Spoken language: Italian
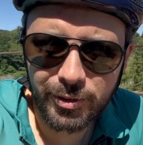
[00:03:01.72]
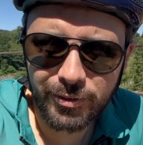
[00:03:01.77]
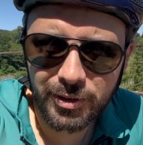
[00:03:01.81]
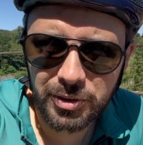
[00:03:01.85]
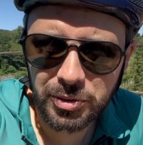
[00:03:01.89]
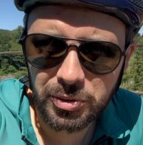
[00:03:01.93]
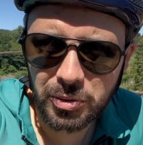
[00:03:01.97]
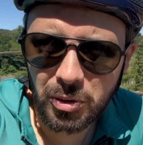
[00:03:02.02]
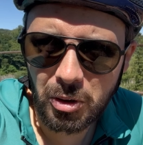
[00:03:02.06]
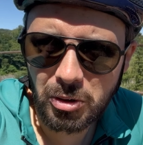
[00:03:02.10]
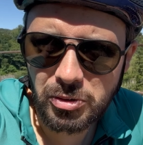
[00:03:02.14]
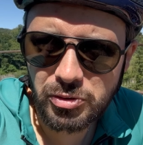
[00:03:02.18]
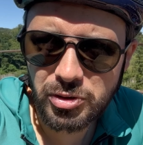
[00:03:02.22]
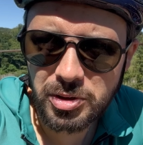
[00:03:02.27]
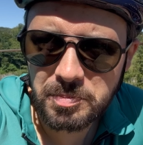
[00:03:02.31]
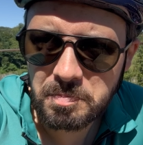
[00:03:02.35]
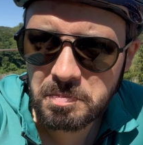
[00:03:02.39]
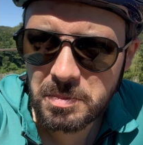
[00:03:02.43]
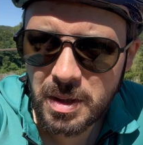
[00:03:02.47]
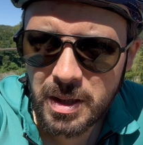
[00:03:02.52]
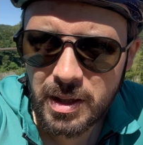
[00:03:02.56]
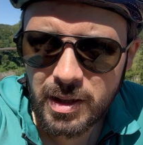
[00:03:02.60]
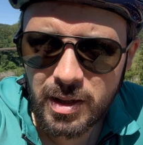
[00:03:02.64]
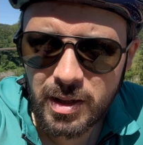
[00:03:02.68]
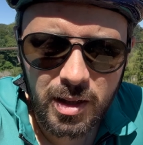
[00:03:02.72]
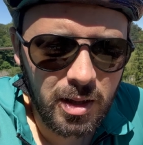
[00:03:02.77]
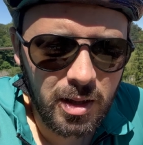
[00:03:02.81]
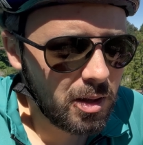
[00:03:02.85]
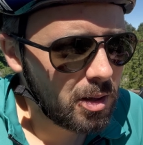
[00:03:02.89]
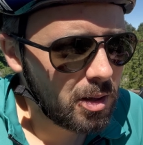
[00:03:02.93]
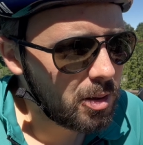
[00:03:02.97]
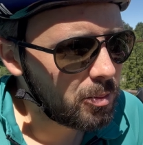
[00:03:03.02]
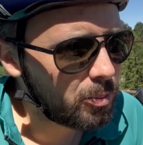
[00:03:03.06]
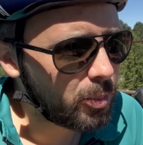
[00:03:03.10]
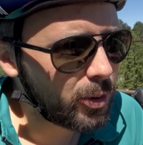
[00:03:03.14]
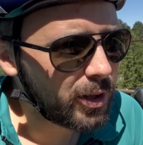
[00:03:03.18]
ho fatto oggi,
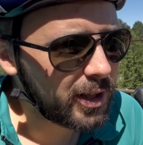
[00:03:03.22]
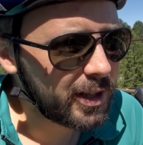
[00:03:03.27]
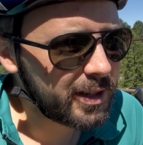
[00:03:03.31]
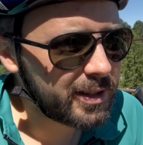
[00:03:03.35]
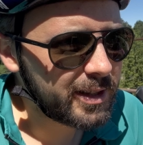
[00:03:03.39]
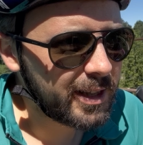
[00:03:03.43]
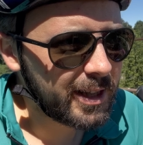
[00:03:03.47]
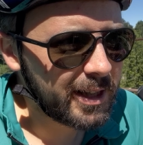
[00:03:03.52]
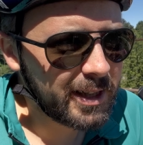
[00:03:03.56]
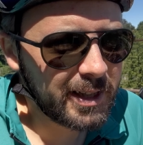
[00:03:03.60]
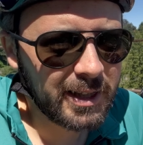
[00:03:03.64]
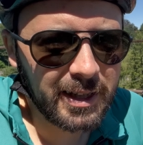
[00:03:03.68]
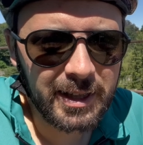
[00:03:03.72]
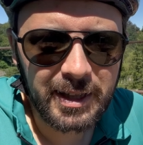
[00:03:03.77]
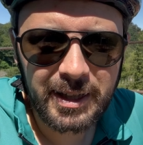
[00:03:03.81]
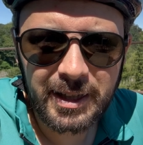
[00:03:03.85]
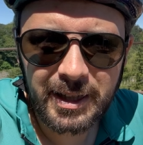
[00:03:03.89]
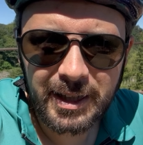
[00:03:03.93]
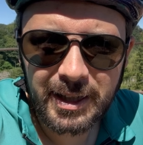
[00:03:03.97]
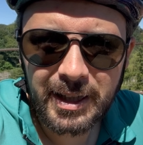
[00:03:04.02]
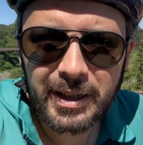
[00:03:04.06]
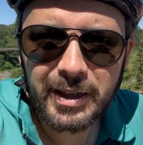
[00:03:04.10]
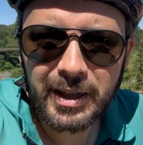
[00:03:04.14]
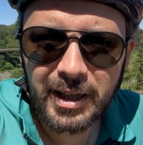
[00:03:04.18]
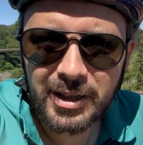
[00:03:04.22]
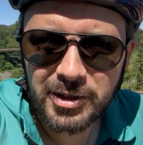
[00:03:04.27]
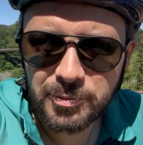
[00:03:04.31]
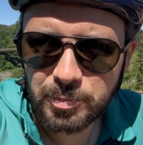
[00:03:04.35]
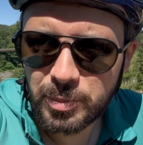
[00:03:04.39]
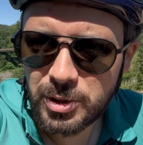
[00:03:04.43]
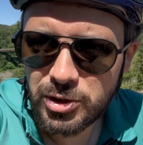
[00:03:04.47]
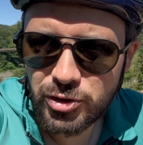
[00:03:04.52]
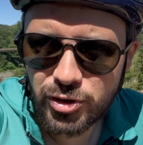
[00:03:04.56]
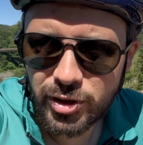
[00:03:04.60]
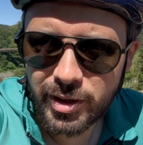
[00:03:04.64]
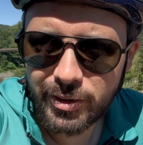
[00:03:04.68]
puoi andare a
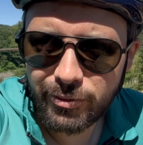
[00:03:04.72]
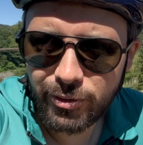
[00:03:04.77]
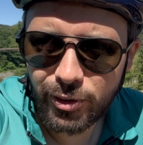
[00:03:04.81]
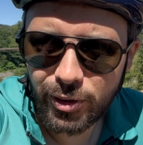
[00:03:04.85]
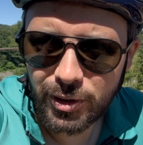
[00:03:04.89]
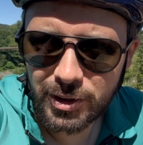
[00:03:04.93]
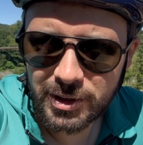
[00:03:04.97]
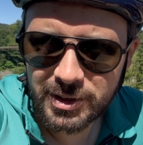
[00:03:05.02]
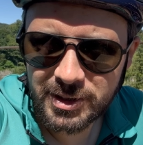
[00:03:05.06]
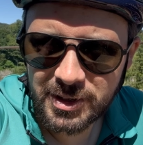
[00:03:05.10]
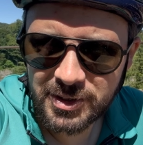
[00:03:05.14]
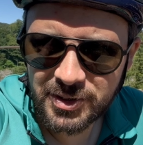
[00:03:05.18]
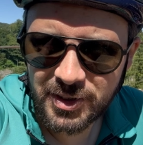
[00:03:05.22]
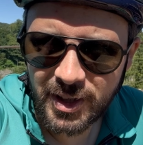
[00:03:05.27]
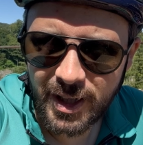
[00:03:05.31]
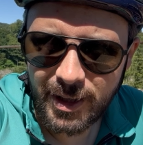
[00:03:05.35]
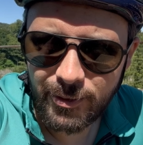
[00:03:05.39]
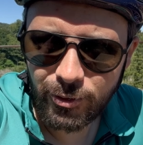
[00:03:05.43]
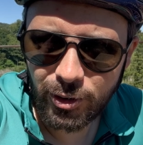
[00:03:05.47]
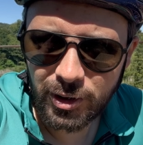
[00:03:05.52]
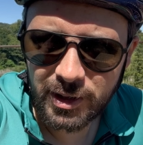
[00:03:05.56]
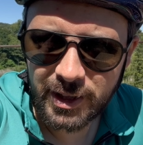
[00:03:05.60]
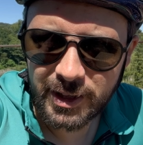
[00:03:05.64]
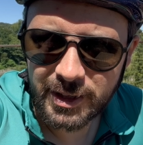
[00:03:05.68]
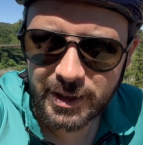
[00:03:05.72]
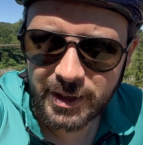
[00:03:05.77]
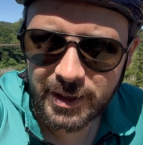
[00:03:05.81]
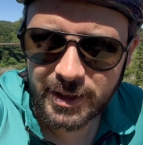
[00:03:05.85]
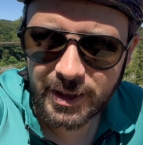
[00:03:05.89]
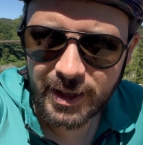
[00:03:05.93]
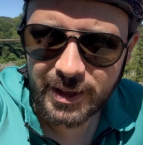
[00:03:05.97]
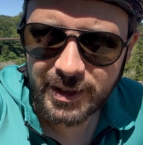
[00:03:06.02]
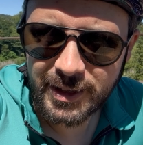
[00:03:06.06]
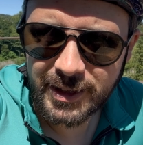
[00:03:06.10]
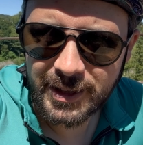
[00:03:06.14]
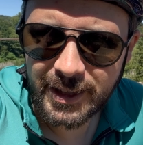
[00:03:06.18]
spingere forte se hai voglia di
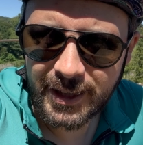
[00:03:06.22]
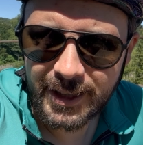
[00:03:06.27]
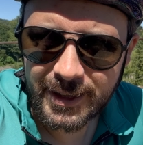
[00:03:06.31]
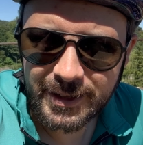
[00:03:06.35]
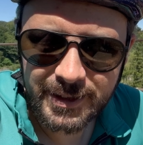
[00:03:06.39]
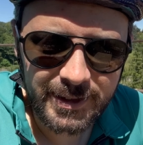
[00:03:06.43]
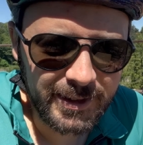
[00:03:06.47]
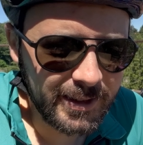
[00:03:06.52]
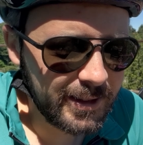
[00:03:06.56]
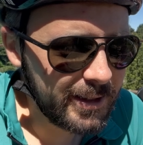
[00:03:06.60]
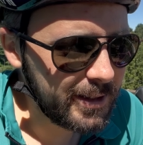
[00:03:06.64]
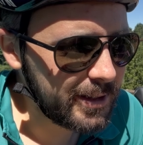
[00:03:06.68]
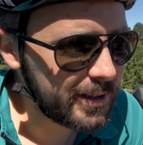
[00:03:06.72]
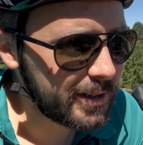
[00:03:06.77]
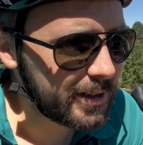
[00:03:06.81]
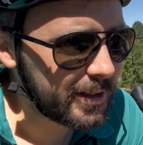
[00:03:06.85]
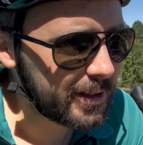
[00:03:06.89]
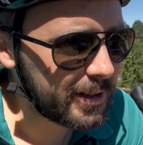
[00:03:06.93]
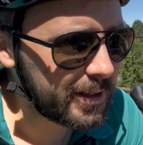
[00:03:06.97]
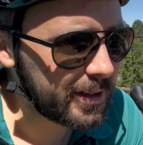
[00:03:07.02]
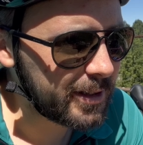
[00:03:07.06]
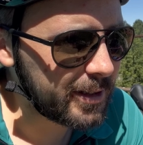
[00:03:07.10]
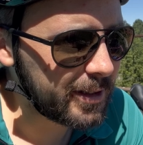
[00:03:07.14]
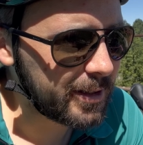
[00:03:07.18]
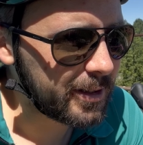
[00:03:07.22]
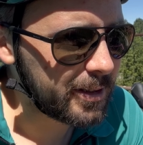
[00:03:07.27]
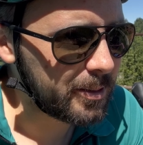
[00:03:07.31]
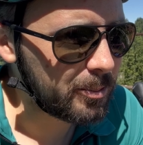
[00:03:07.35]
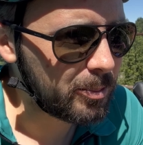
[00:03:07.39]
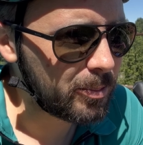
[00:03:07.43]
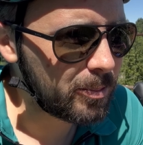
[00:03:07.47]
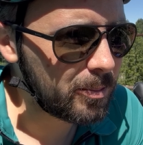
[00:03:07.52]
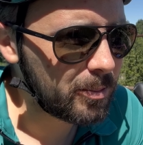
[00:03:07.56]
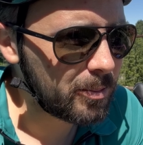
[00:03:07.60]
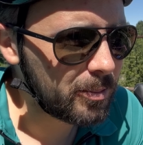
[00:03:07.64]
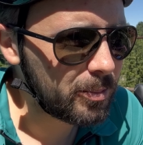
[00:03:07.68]
allenarti e
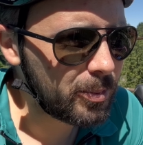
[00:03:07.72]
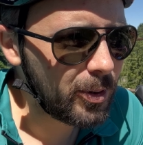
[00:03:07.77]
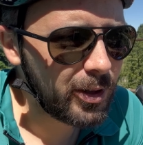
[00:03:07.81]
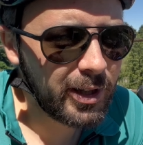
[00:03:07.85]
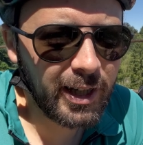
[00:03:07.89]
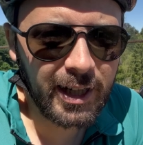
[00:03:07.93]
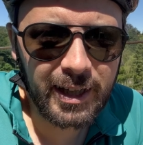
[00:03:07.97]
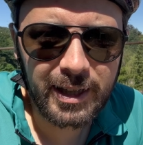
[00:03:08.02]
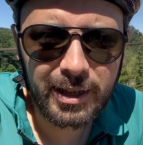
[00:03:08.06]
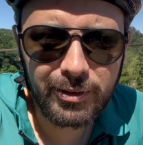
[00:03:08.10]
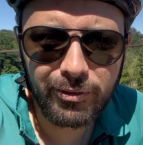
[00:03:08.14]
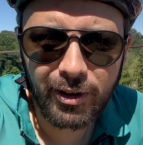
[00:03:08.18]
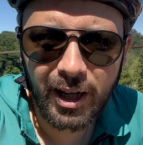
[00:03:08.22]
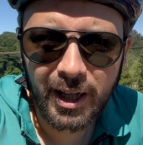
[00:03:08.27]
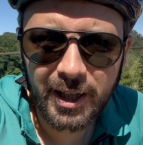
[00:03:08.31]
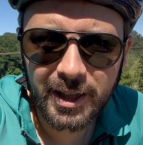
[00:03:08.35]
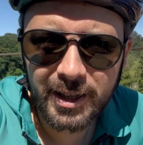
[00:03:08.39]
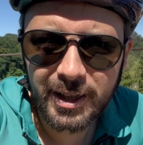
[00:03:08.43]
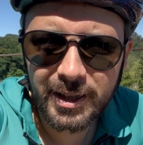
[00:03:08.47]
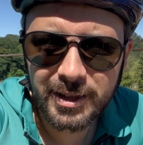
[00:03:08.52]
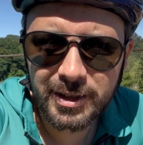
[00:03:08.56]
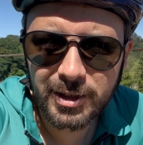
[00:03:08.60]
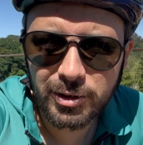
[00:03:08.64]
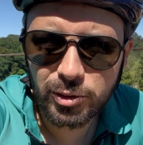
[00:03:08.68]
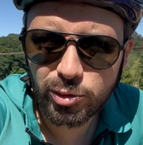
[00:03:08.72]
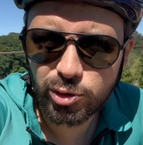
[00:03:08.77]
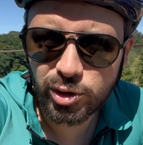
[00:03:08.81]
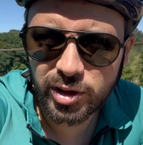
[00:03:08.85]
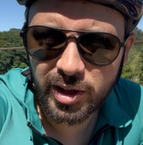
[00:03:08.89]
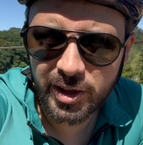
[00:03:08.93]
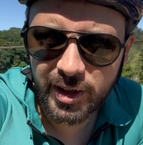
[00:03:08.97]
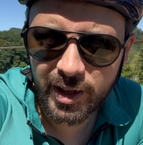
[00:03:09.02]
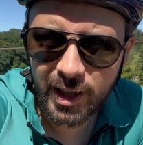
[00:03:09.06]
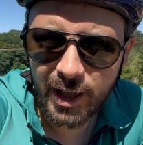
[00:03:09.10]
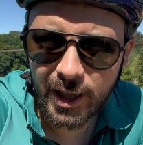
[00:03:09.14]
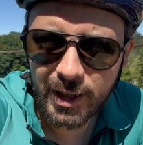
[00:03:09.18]
puoi anche fare dello
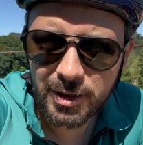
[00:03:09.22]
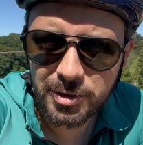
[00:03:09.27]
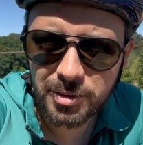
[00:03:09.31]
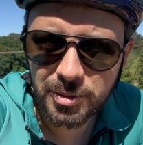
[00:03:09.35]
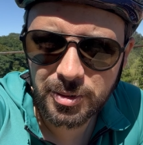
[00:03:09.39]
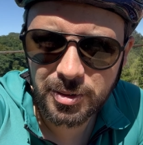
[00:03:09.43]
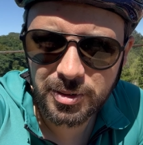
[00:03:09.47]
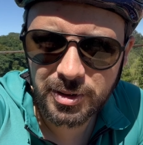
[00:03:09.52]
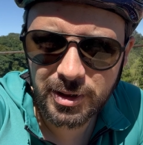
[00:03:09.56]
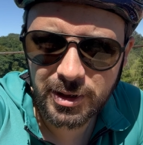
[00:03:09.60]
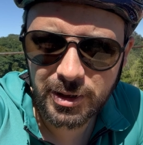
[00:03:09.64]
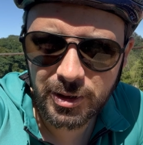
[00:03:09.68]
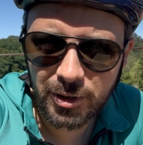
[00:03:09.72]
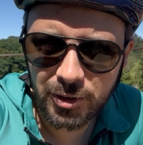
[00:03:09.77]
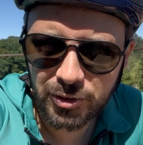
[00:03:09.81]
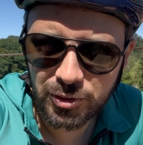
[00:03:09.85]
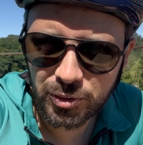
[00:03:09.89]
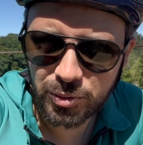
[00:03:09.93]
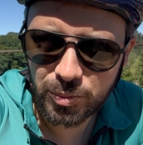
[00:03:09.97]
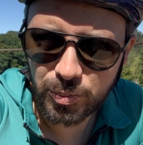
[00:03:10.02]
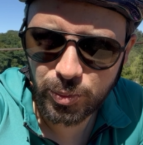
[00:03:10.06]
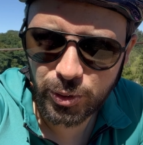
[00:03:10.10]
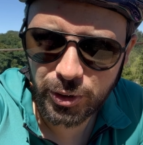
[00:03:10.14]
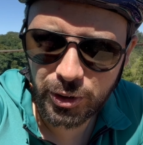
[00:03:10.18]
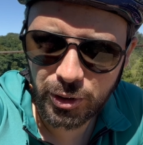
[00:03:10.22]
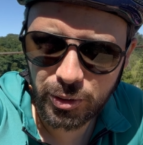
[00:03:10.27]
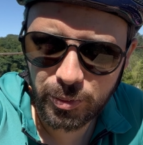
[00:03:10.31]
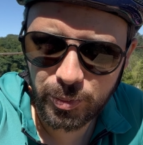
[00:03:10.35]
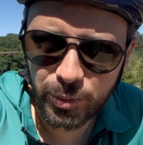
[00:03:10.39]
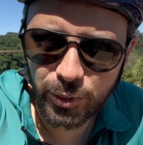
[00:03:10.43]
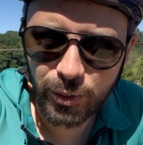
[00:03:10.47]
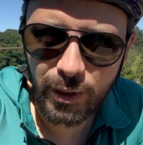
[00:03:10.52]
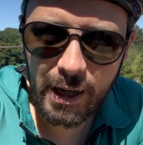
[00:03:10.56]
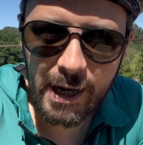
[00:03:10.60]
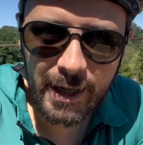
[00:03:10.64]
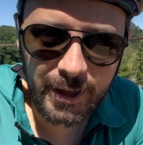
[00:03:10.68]
sterrato o delle cose un pochino
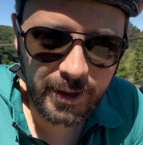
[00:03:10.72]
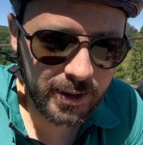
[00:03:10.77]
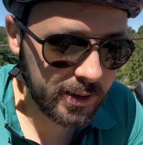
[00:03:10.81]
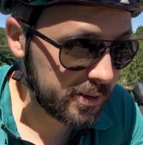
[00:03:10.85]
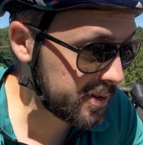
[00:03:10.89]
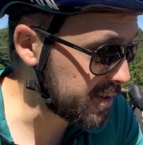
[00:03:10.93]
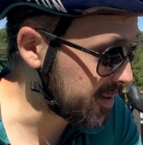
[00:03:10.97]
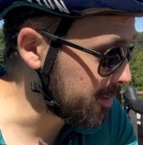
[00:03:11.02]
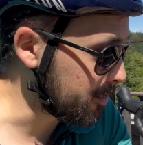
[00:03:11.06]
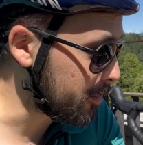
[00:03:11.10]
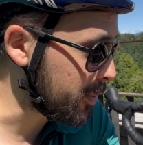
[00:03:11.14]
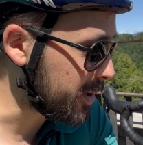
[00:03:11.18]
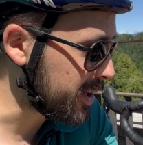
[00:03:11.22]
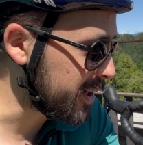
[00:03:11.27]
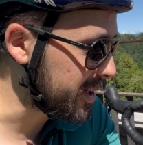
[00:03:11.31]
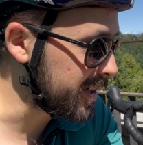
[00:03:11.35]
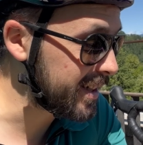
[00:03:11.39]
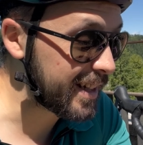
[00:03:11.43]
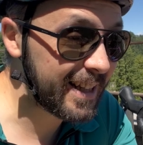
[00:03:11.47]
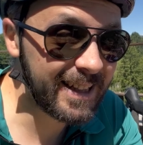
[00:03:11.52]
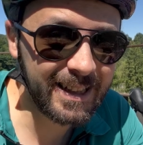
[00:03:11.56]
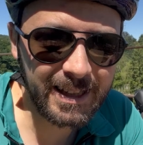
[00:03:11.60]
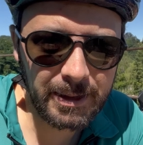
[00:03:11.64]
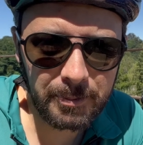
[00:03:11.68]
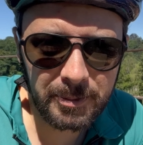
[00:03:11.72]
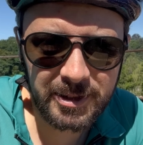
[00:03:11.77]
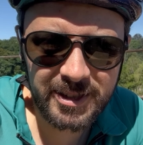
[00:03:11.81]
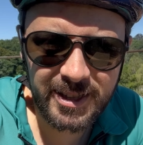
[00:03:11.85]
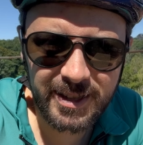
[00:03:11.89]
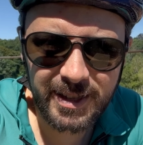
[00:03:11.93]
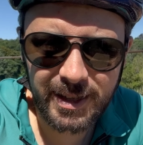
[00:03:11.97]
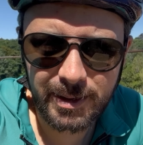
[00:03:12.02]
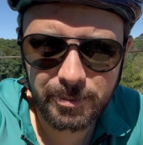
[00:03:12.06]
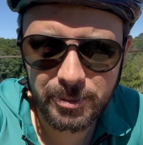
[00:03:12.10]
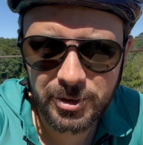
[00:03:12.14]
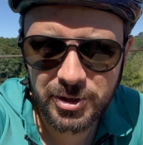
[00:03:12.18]
più hard, sempre nei limiti
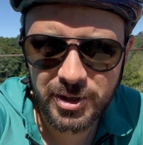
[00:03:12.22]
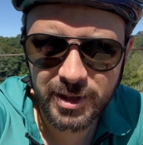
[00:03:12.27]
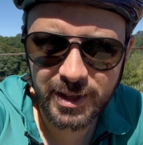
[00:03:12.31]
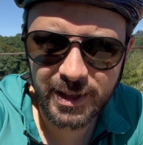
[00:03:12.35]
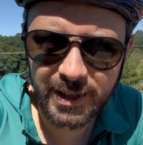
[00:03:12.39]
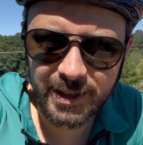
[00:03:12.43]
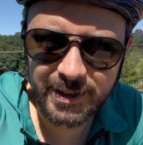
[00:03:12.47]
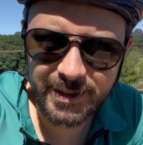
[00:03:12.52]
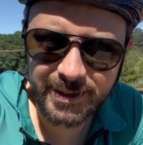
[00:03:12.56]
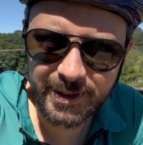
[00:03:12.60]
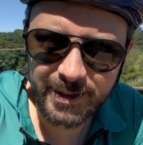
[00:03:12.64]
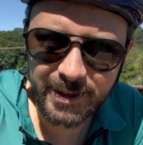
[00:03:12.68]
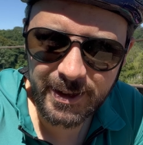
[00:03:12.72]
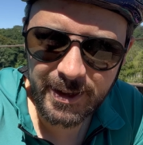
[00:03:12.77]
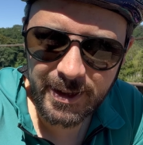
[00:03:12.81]
della bicicletta.